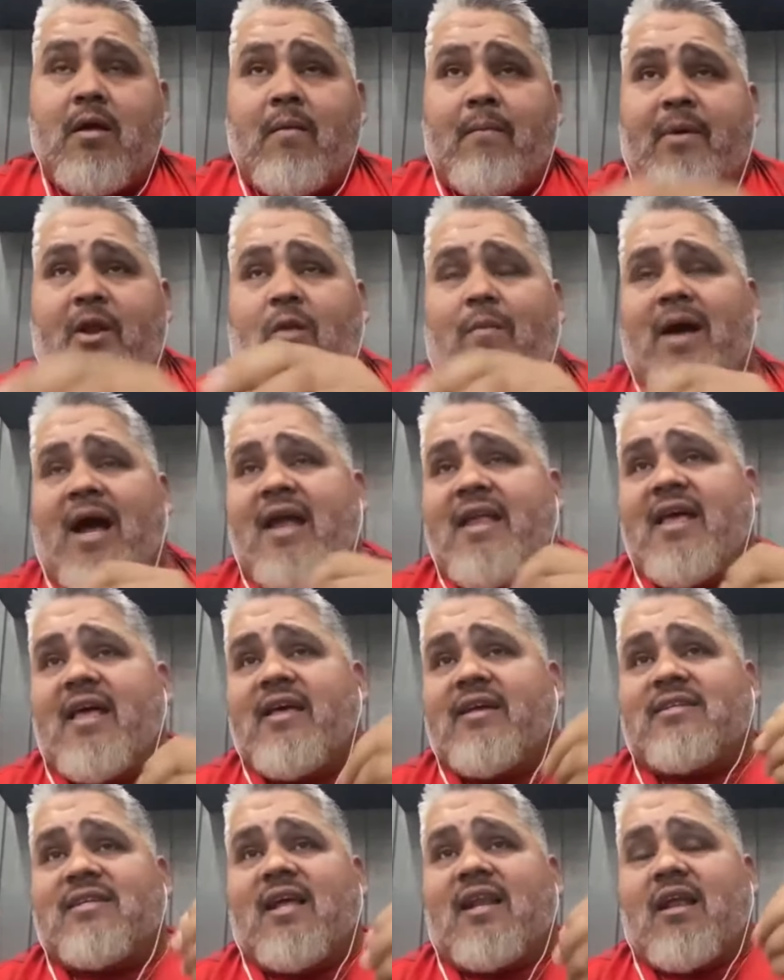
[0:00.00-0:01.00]
Pero más allá
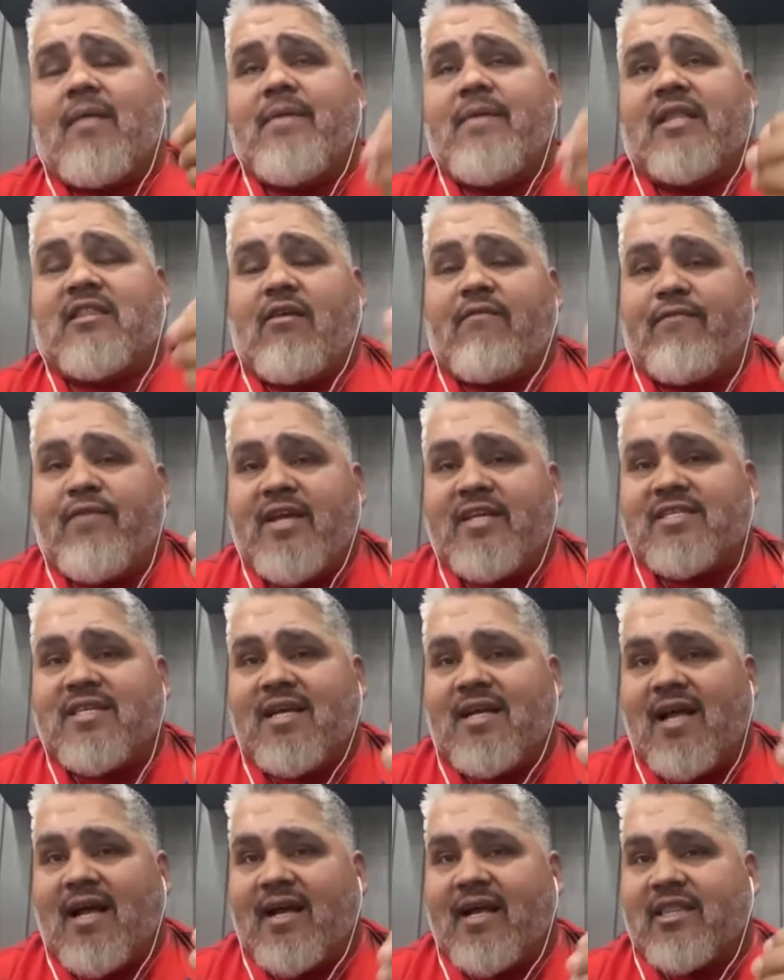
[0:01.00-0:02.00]
de esa herramienta
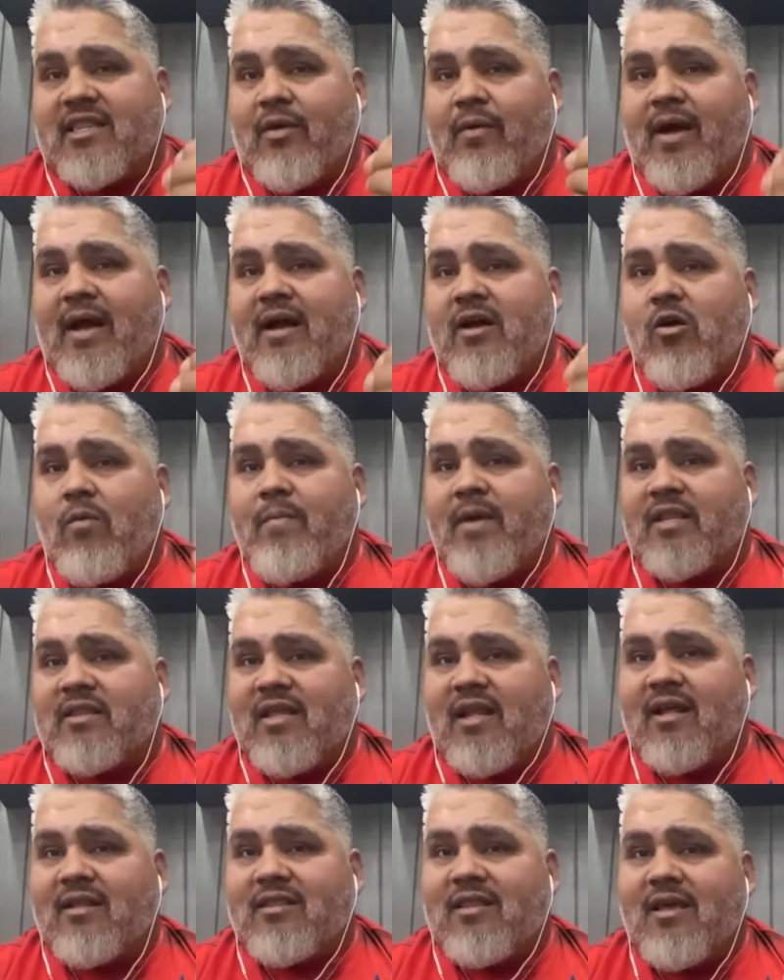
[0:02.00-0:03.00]
física que te van a
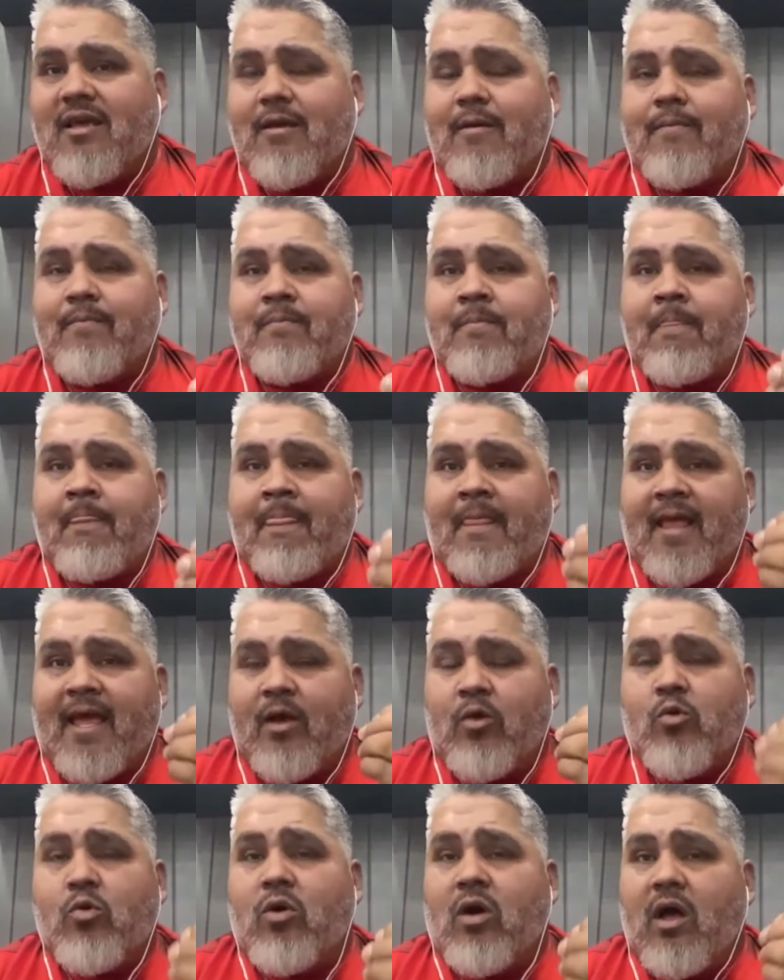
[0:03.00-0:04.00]
convertir a ti
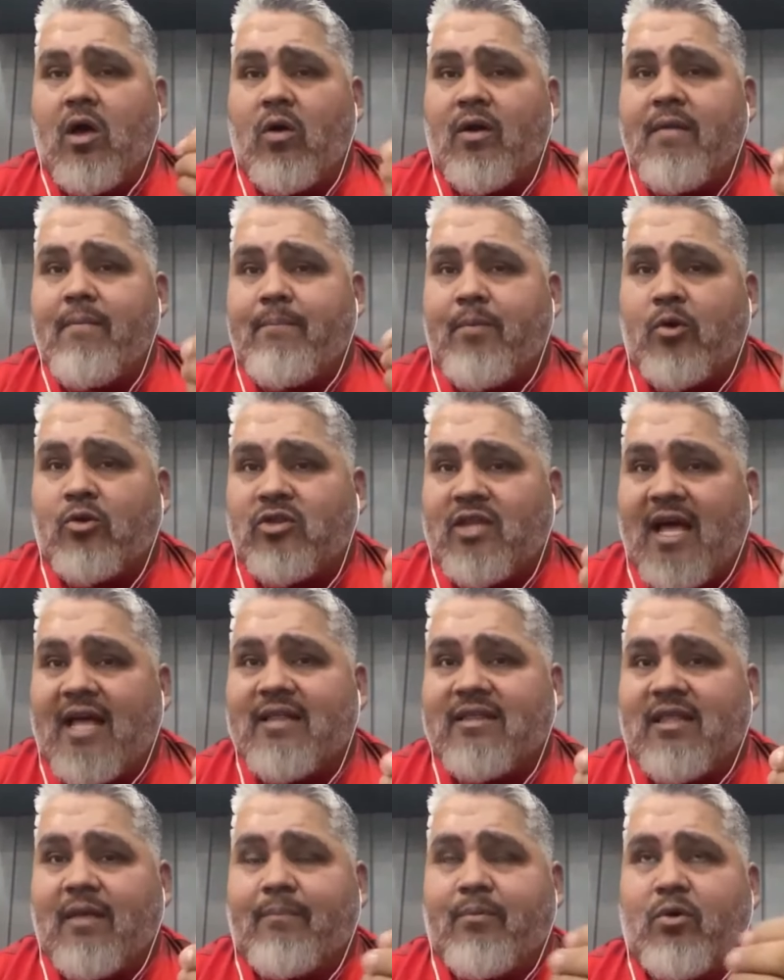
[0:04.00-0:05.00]
en un jugador
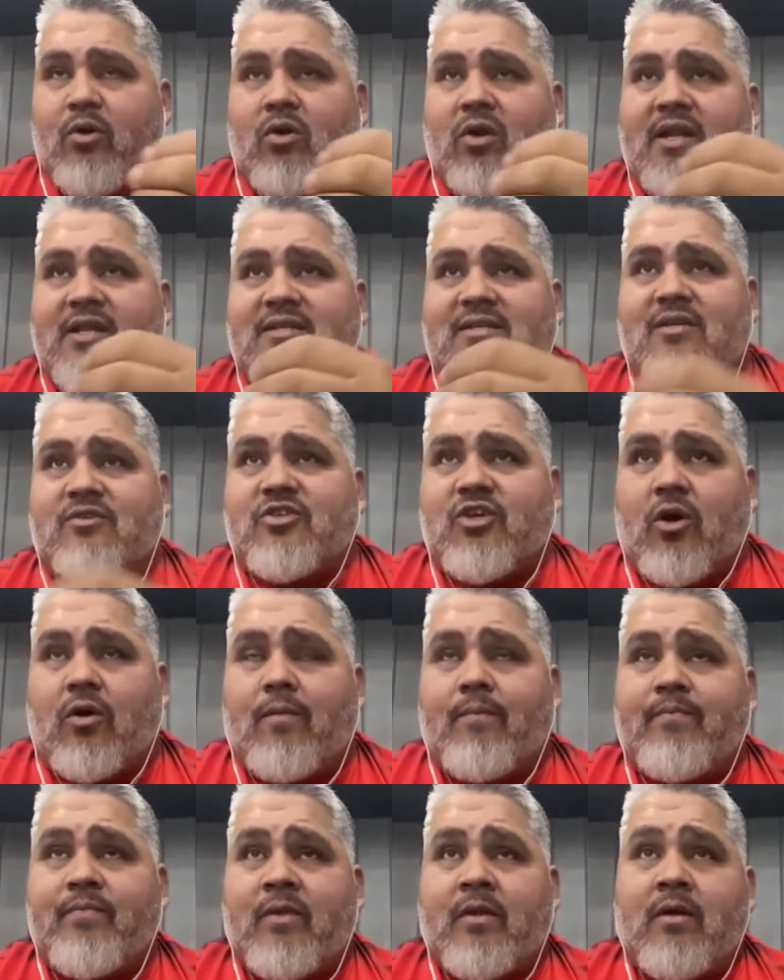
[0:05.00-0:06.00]
importante por una
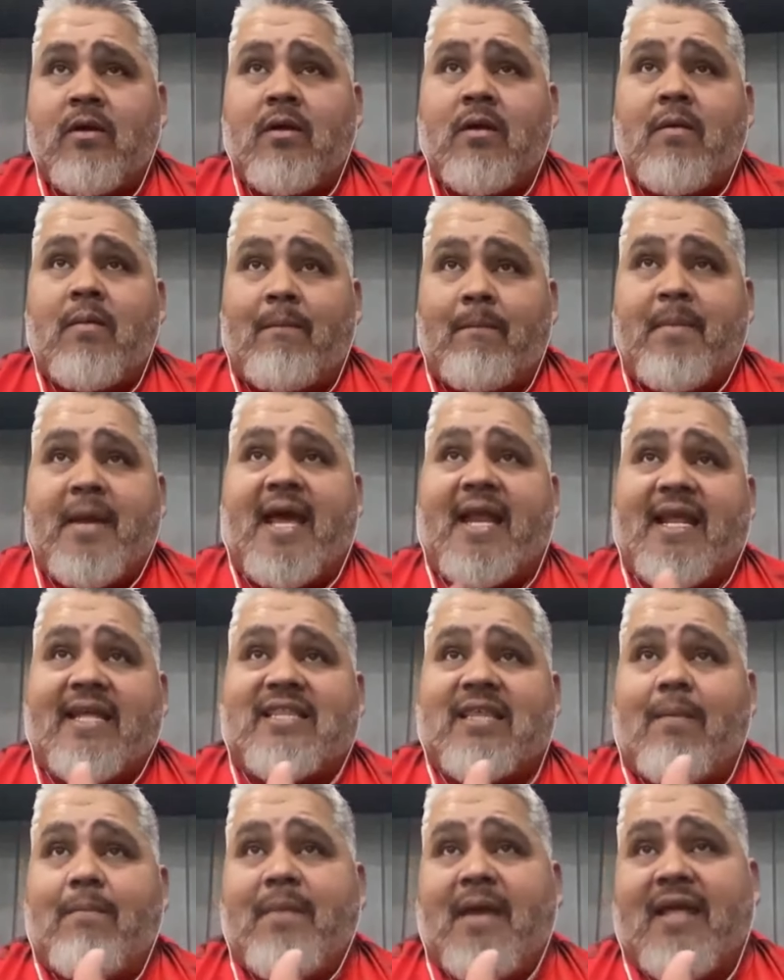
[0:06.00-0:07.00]
organización, viene
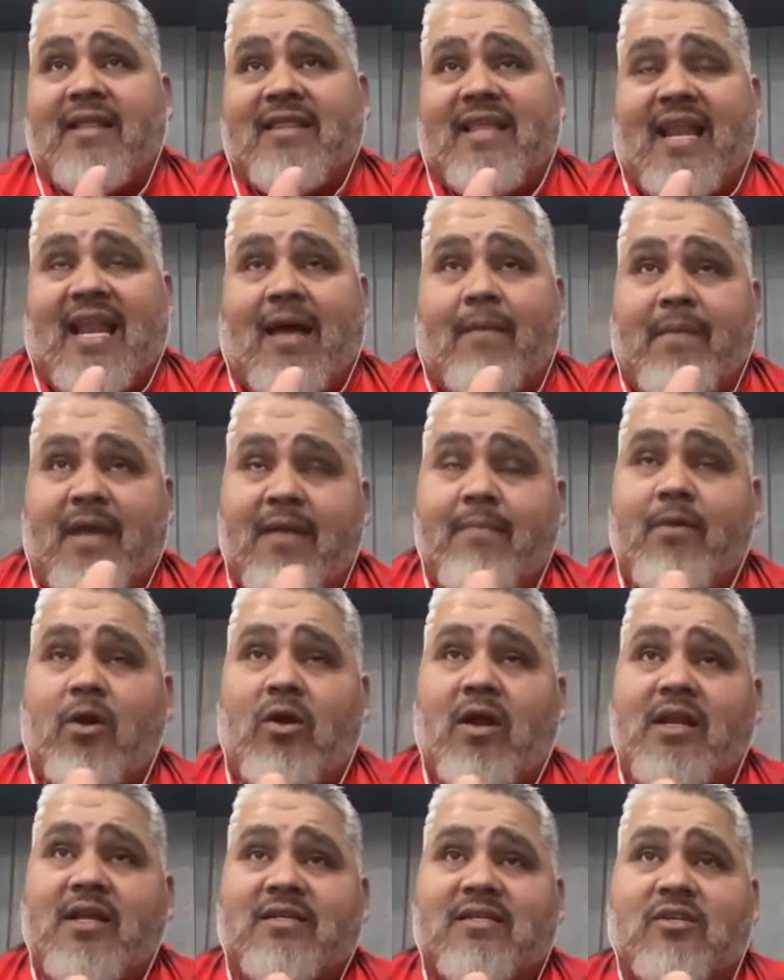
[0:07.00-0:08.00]
también de la misma
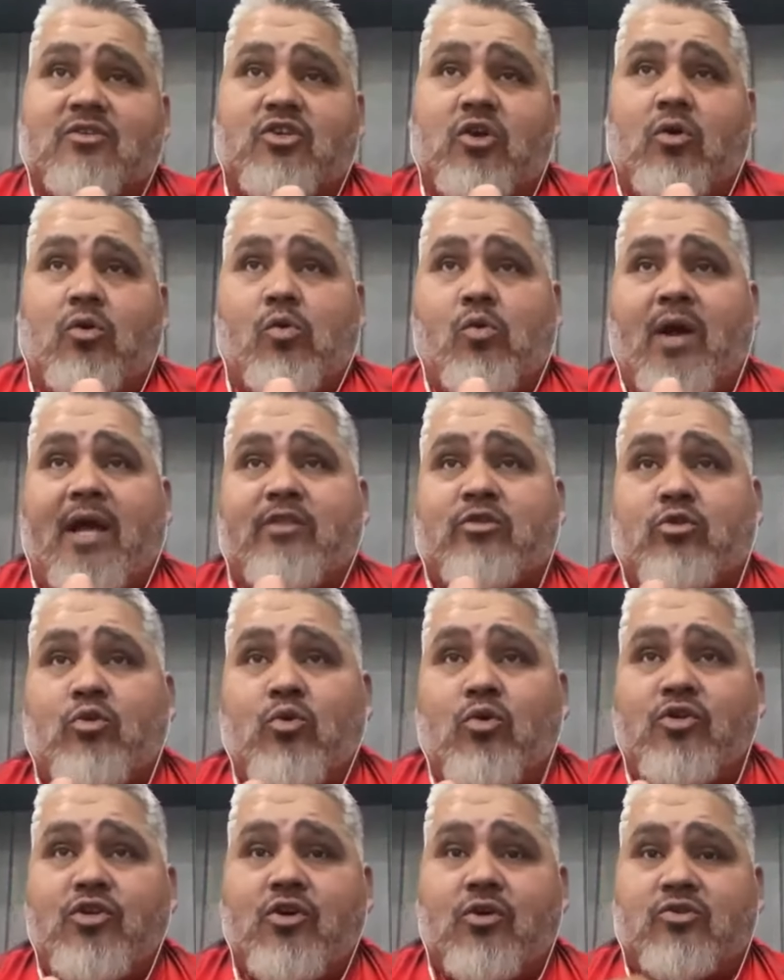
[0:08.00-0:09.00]
organización un
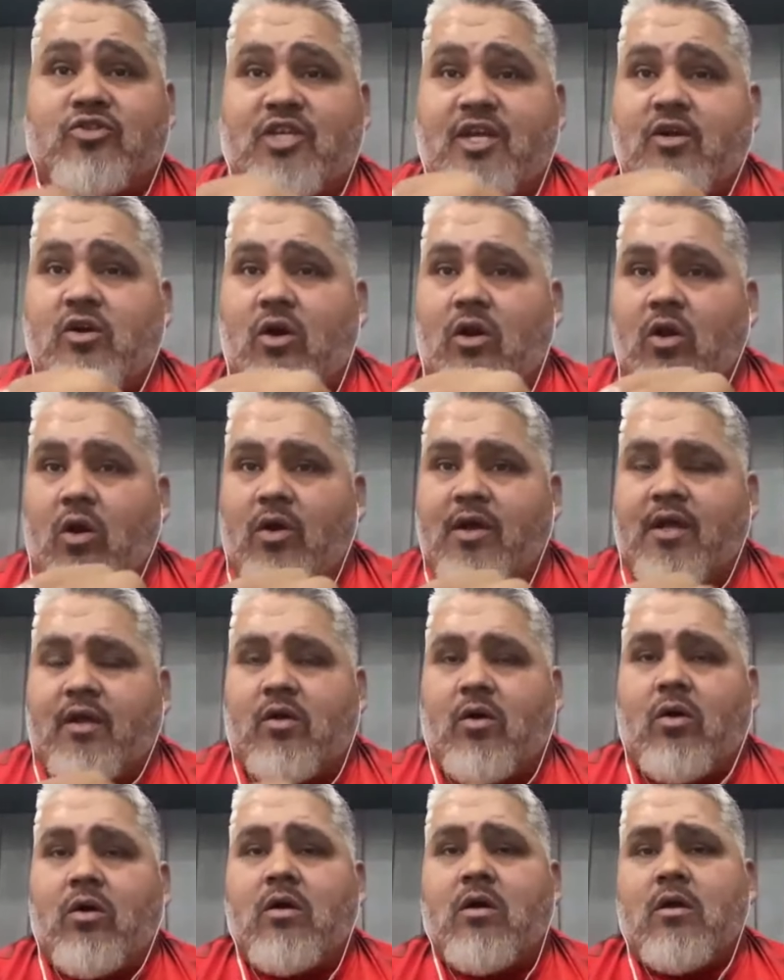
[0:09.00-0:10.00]
estudio
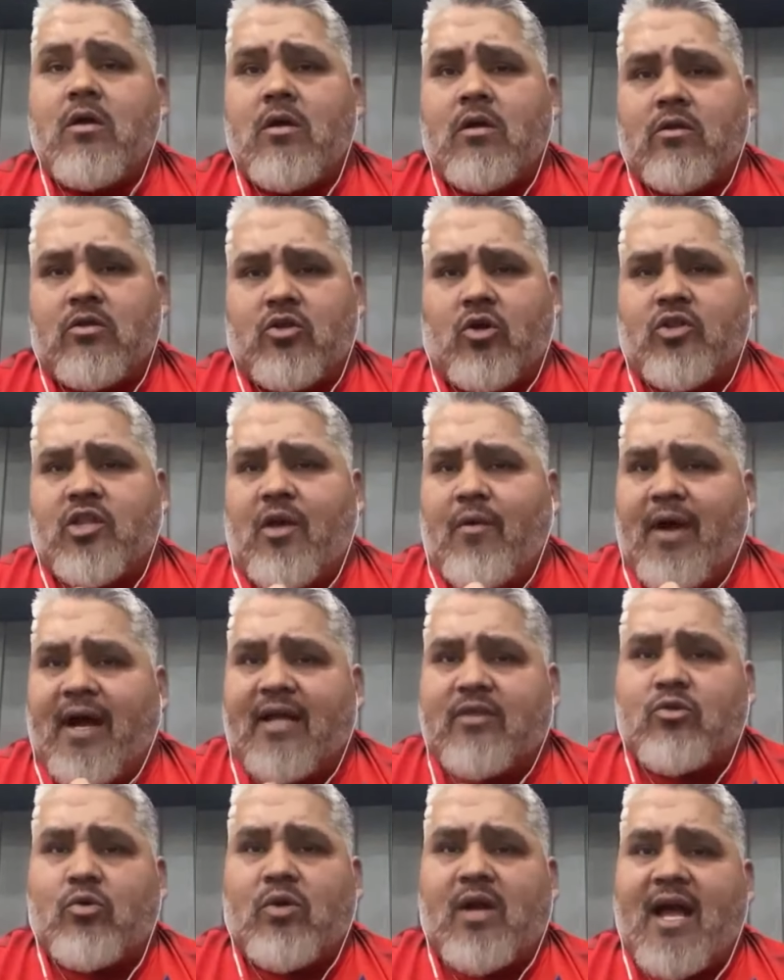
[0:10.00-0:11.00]
psicológico donde van
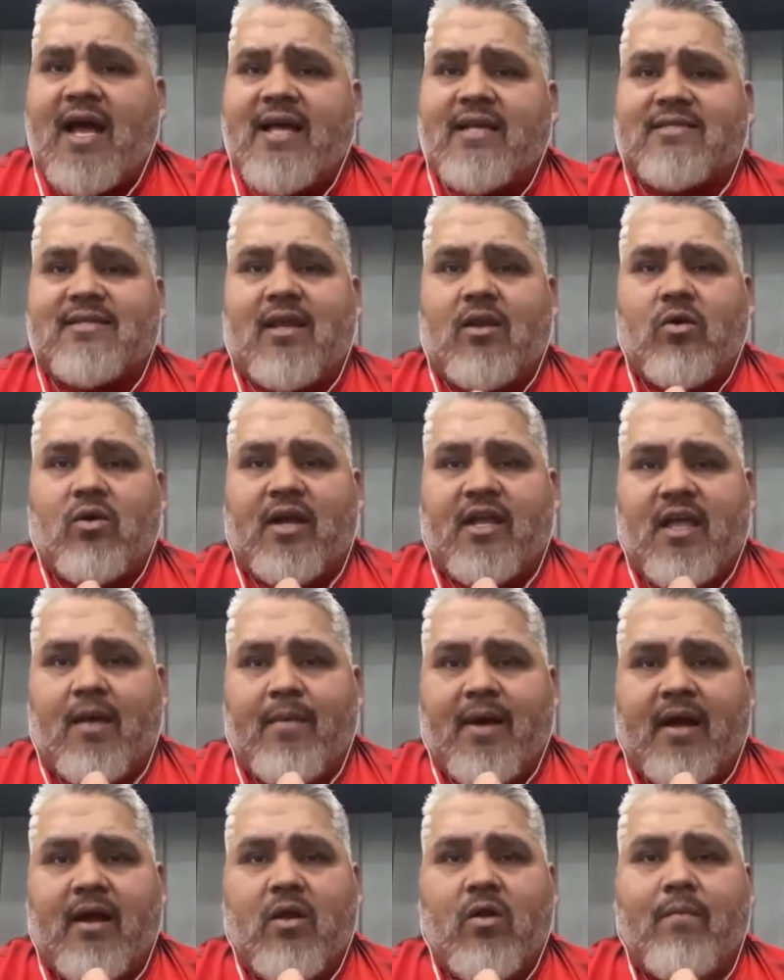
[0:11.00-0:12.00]
a tu casa, lo que
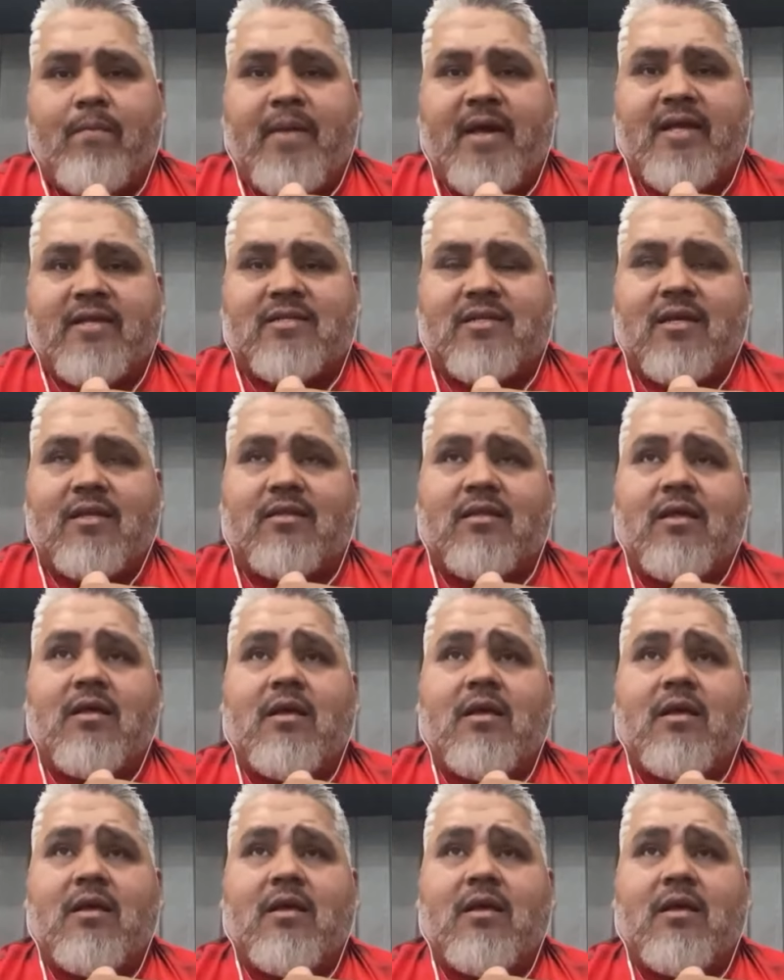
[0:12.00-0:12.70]
llaman el home visit,